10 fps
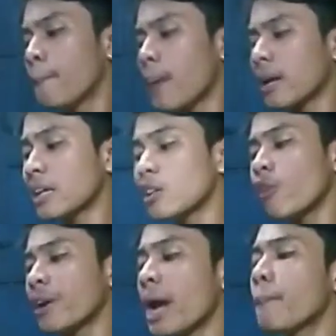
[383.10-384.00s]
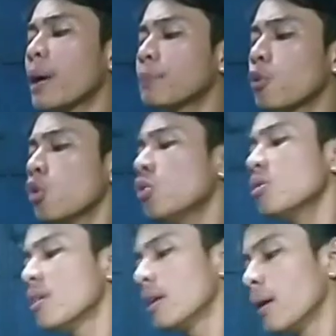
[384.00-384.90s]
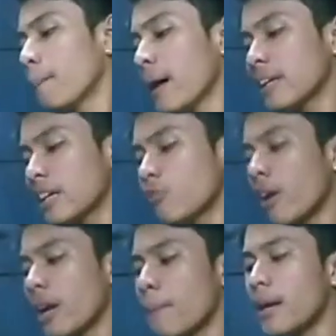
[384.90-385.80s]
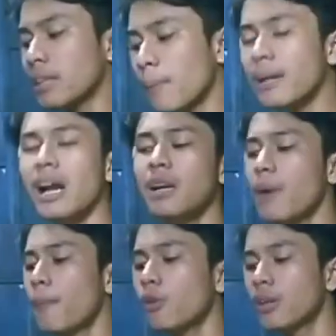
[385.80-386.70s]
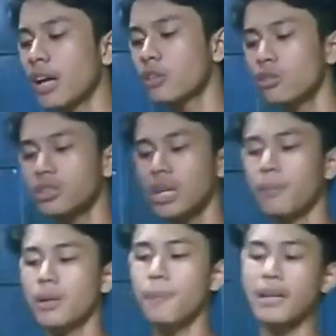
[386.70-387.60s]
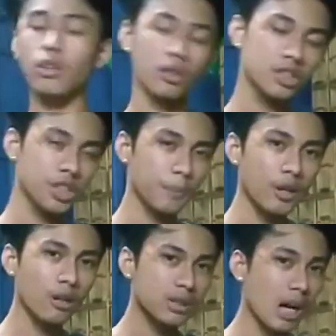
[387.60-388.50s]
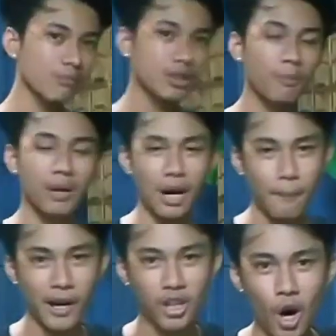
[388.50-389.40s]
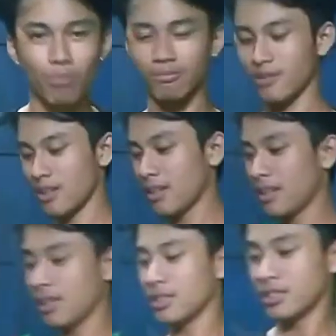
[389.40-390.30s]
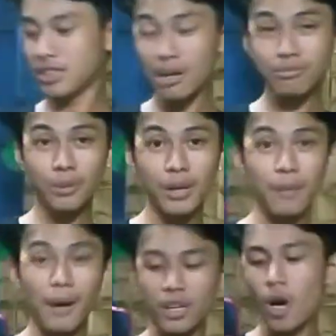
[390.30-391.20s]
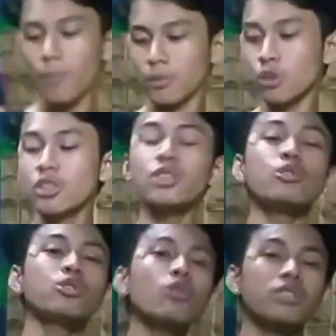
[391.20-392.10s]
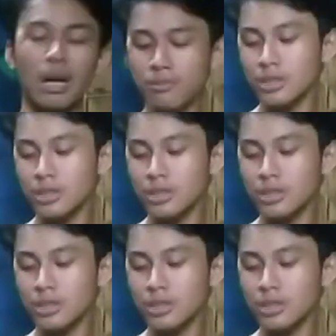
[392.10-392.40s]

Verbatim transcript: Parkit warna 40 Parkit warna mata merah 50 Nah itu siap dipantau di Cipinong jam 9 pagi om Jam 9 di Cipinong jam ya bos ya pagi, om. Terus iya. disusul Yo. jam